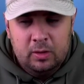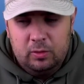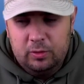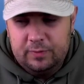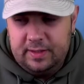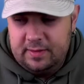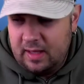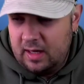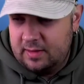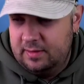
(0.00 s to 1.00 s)
Und wie
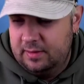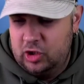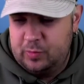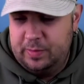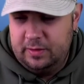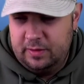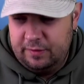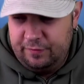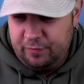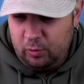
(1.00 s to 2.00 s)
gesagt, ich bin
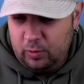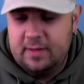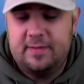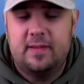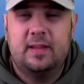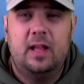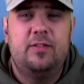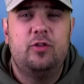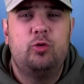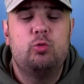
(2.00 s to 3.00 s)
froh, dass das
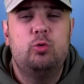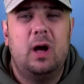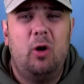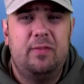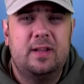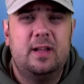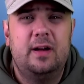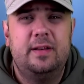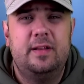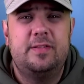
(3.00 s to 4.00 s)
Ganze so gut
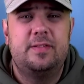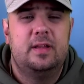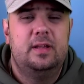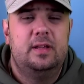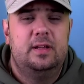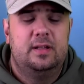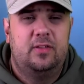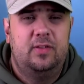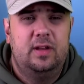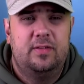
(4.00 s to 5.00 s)
ausgegangen ist,
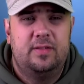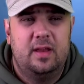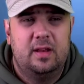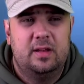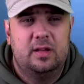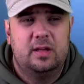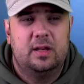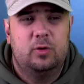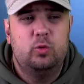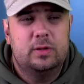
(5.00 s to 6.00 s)
dass wir das
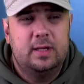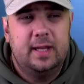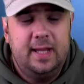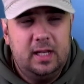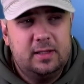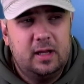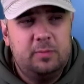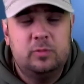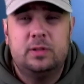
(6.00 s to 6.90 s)
gut geregelt haben.